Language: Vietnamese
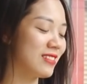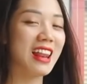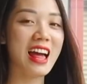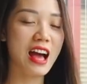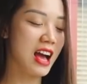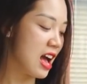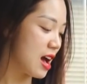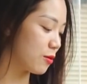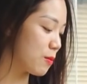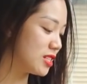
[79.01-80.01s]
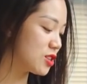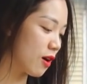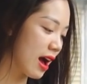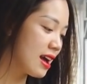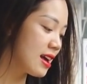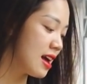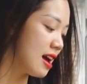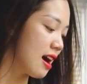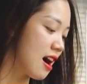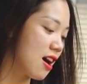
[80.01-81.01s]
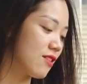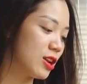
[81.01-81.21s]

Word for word: Đây là bánh chìa khóa. À,